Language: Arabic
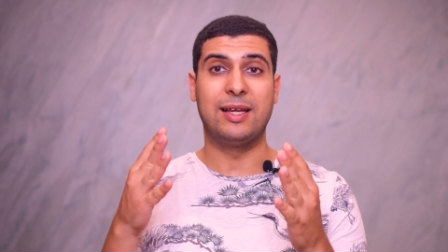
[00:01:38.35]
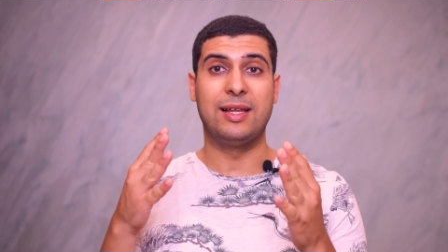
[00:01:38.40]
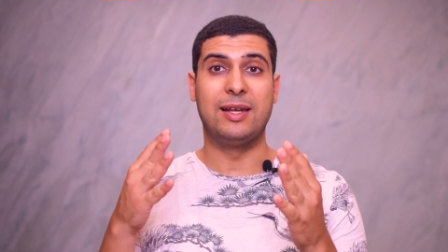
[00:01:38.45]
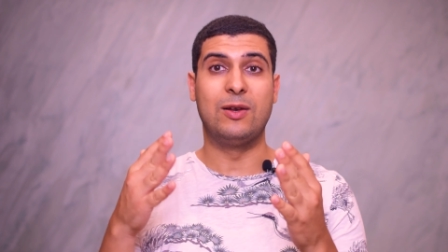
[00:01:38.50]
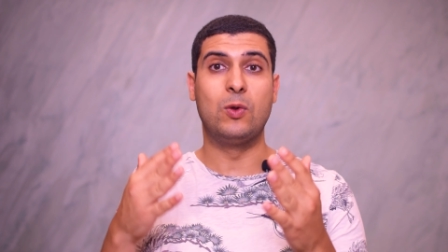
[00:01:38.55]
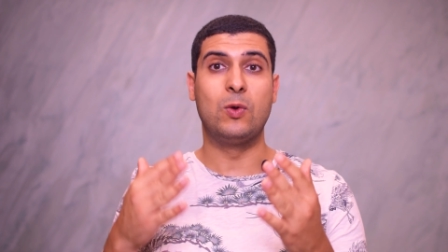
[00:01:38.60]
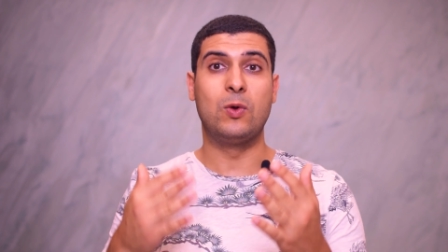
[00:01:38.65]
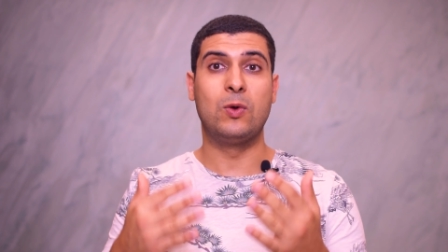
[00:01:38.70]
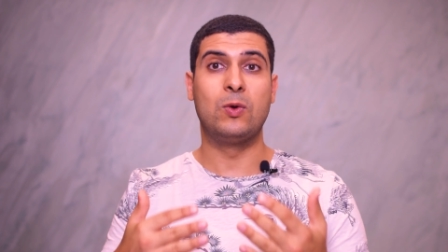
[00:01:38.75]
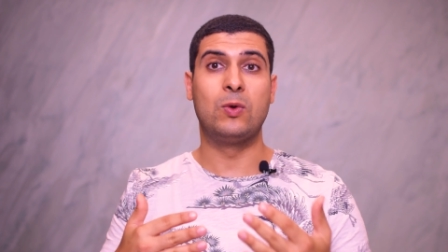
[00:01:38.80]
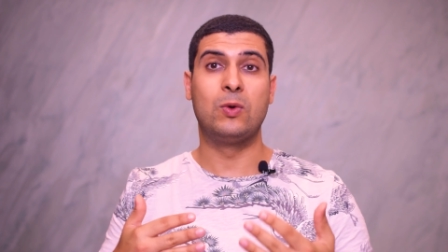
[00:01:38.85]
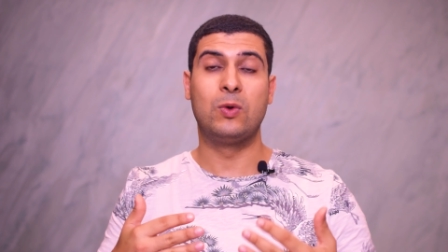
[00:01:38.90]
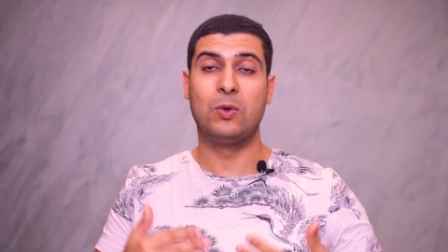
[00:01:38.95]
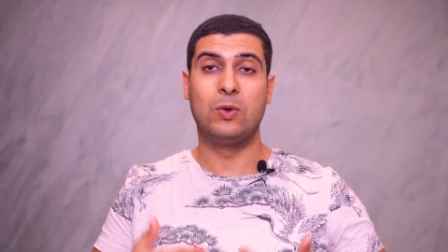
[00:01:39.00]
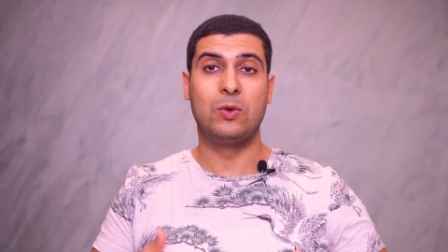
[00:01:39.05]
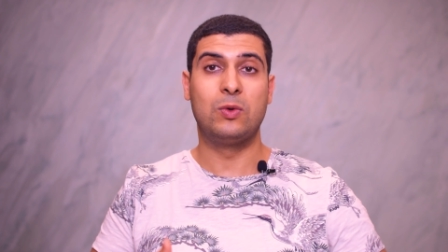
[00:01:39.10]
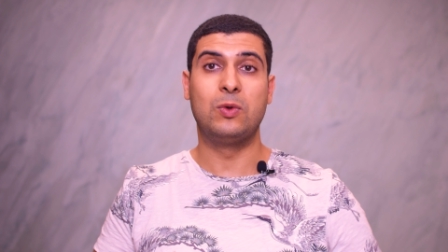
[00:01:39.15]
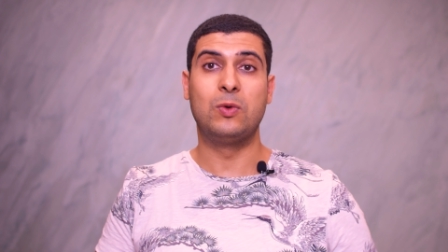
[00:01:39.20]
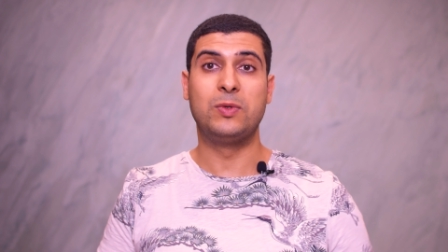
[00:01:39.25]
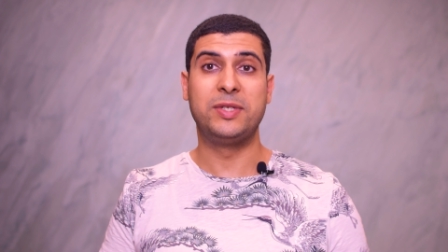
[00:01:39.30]
لو
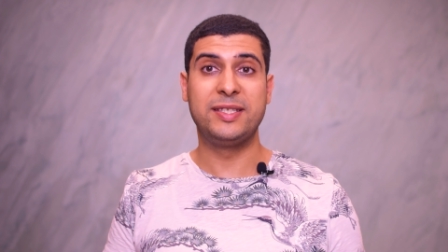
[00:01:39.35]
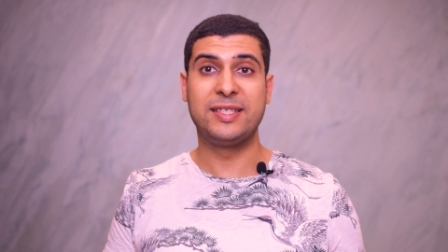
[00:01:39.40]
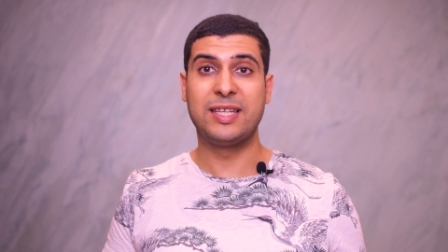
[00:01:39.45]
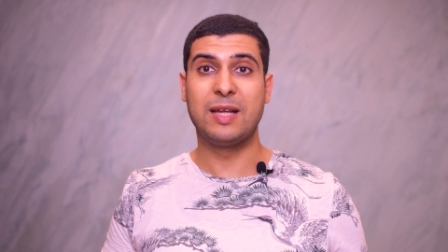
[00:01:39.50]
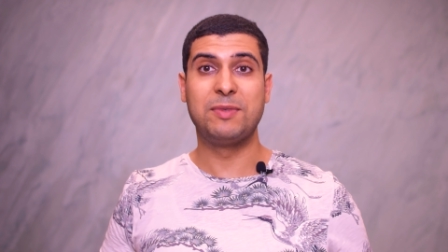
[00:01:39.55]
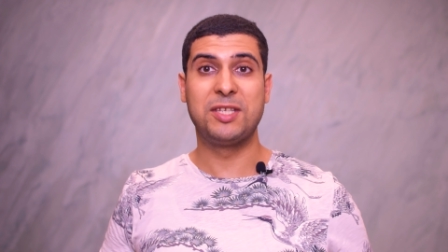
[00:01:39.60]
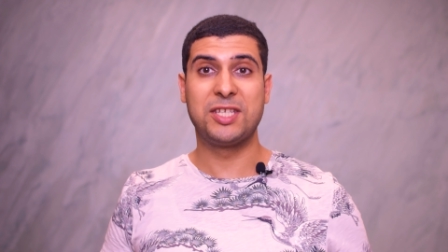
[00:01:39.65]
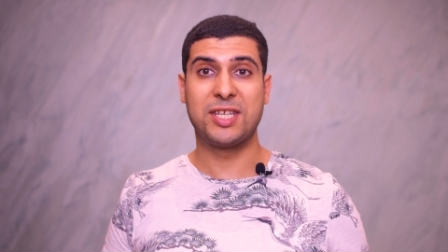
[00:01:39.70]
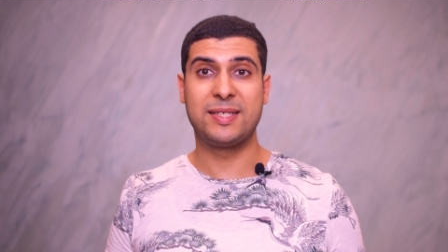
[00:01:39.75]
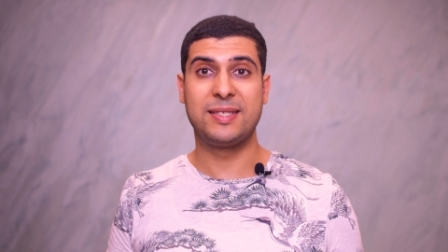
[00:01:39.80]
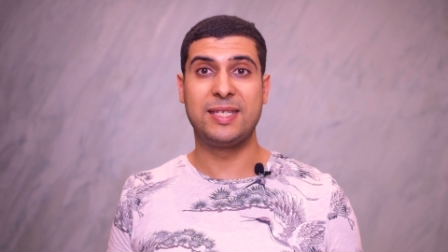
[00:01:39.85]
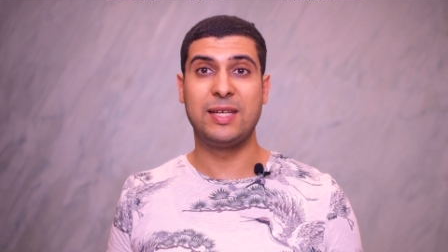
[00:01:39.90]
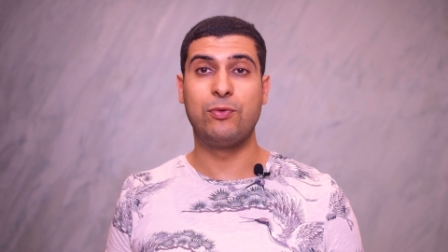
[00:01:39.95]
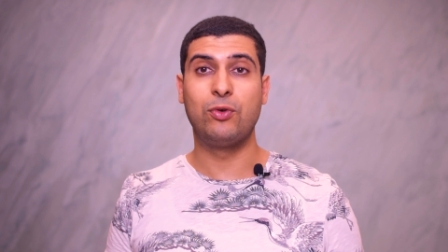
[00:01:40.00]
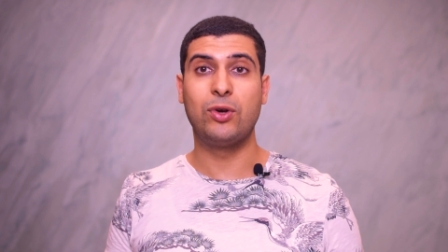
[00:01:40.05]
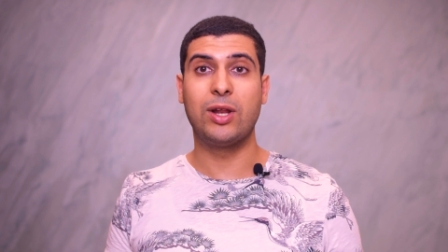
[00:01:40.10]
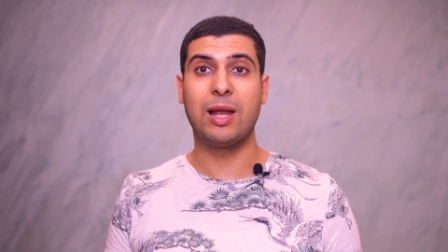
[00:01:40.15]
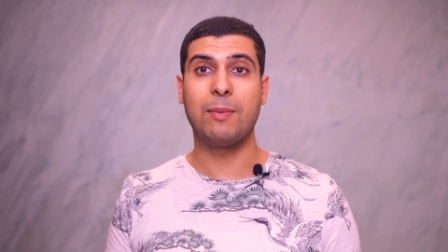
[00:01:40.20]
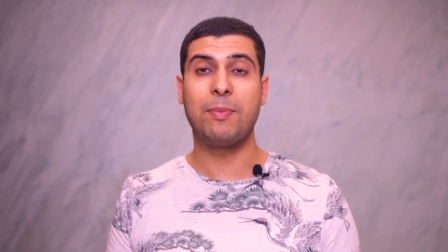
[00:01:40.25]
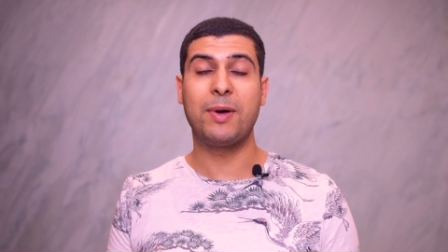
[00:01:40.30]
لو سيستيم ديجستيف
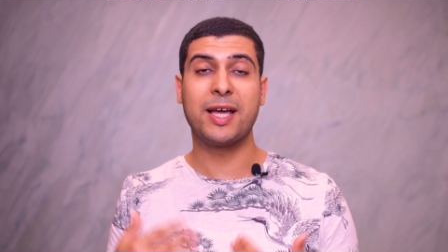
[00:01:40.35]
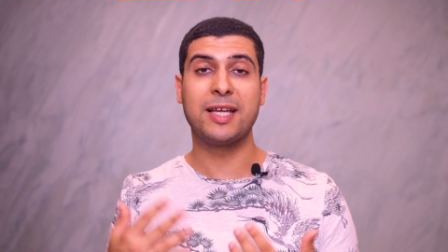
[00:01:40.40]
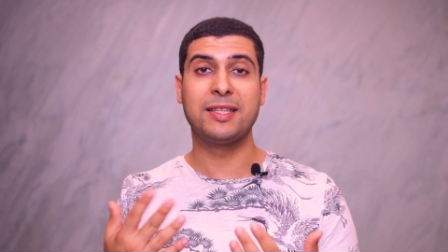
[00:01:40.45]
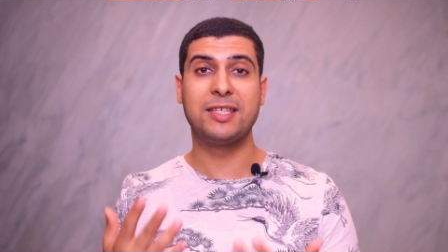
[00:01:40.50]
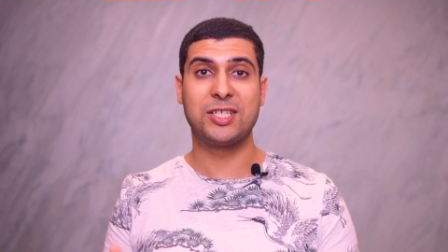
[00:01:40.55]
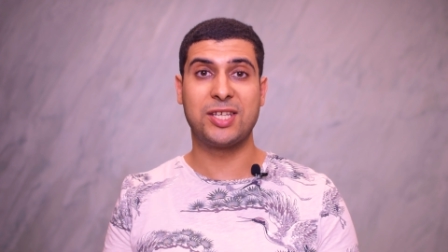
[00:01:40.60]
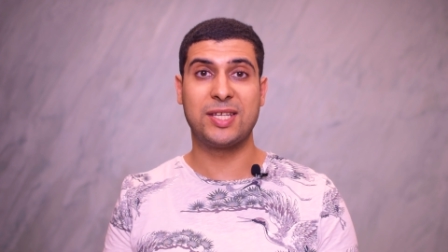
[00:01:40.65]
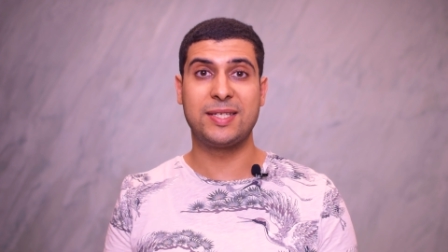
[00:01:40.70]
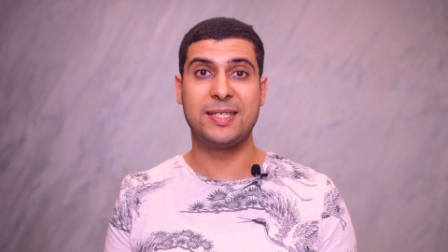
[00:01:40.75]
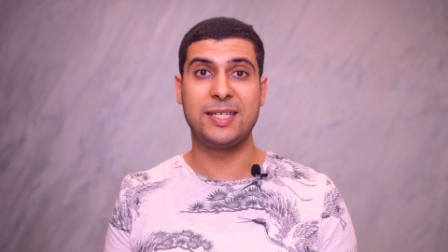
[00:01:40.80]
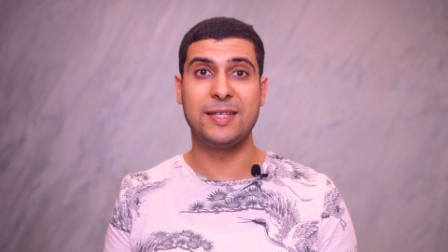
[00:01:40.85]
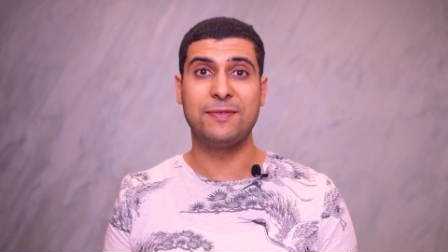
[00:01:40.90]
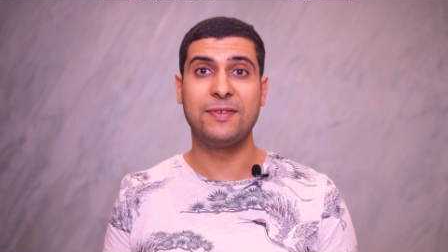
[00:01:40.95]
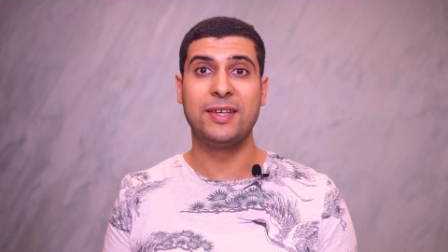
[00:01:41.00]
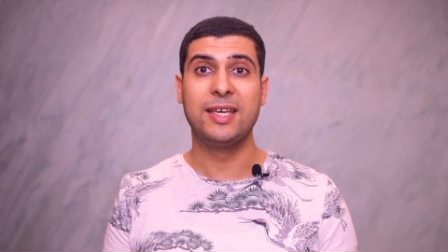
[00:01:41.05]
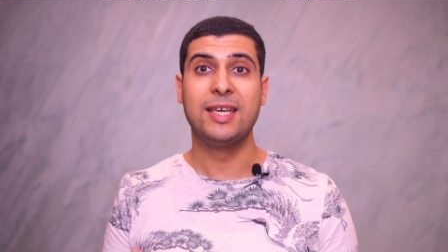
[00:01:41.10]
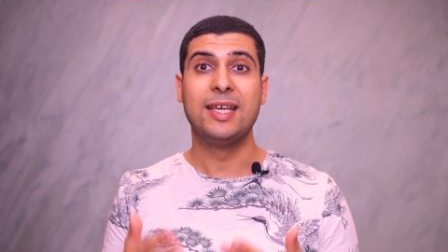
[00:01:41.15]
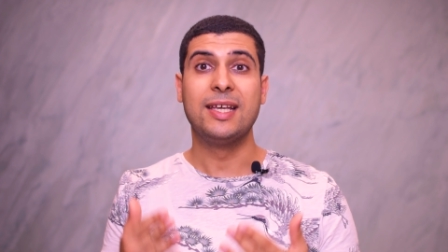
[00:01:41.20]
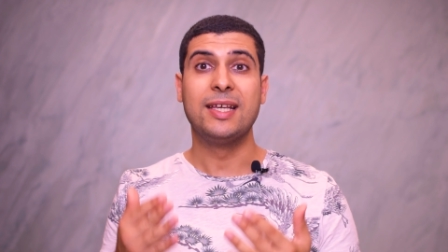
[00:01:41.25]
ولا لاباري ديجستيف